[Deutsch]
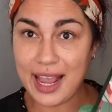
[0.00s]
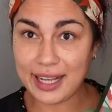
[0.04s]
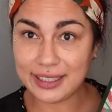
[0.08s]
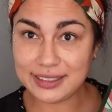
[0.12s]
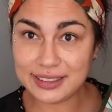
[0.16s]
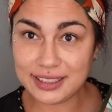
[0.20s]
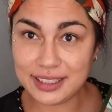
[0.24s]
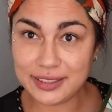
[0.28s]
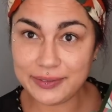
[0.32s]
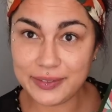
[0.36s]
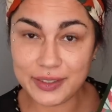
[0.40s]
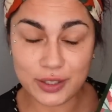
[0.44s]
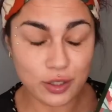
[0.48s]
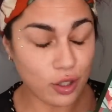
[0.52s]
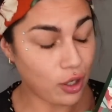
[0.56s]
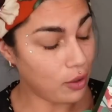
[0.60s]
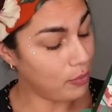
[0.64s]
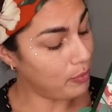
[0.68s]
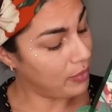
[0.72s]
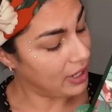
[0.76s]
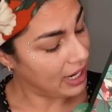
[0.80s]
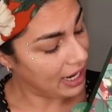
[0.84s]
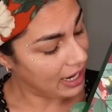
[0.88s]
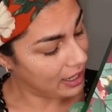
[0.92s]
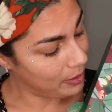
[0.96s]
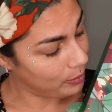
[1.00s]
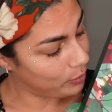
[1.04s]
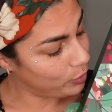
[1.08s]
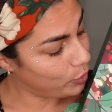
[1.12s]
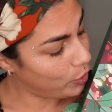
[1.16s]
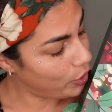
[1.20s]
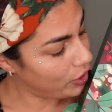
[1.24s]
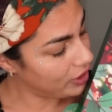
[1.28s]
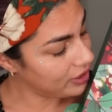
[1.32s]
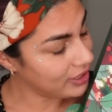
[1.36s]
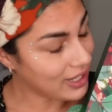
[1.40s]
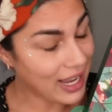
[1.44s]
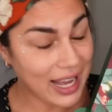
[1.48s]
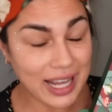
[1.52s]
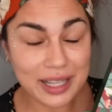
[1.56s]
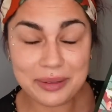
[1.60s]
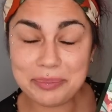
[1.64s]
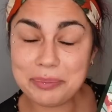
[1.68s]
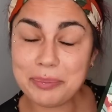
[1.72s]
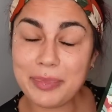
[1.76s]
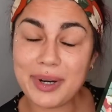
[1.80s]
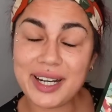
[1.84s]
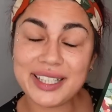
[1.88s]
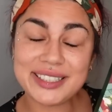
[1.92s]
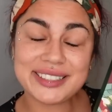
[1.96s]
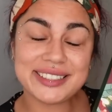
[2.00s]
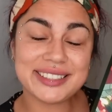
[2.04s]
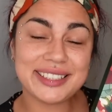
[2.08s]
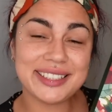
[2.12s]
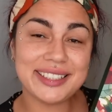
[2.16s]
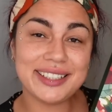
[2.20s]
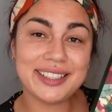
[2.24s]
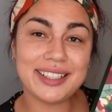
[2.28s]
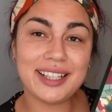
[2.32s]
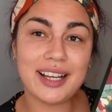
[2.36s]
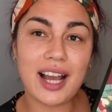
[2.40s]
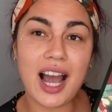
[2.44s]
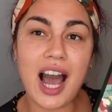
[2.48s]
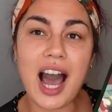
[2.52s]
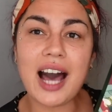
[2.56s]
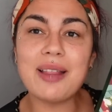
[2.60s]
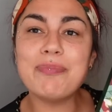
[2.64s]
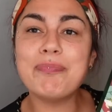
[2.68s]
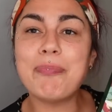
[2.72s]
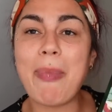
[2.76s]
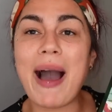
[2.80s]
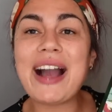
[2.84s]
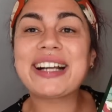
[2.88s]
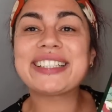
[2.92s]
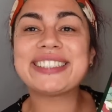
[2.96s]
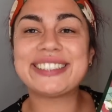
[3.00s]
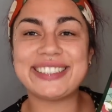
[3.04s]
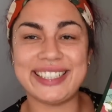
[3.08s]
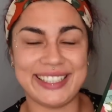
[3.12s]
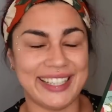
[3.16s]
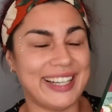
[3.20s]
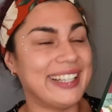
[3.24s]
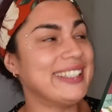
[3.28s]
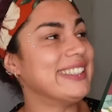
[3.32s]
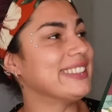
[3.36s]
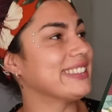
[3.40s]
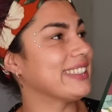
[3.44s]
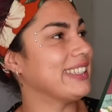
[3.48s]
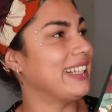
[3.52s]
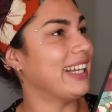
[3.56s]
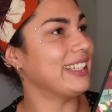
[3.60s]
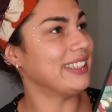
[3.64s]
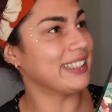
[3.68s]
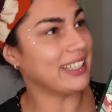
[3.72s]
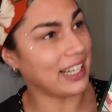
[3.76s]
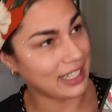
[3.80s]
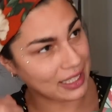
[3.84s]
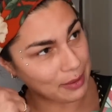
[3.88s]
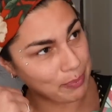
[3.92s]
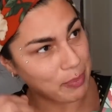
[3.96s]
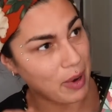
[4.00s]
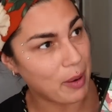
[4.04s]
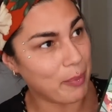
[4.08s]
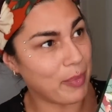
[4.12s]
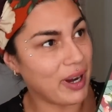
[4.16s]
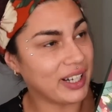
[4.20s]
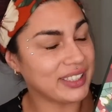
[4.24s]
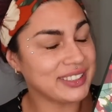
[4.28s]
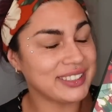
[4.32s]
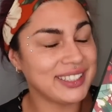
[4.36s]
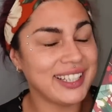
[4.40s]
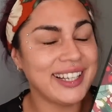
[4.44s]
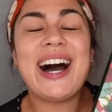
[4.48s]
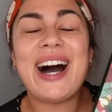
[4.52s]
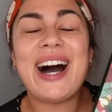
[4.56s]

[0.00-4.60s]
Herzlich willkommen bei einem neuen Unboxing. Unboxing, alles klar, Digga, gib mal einen Bugs.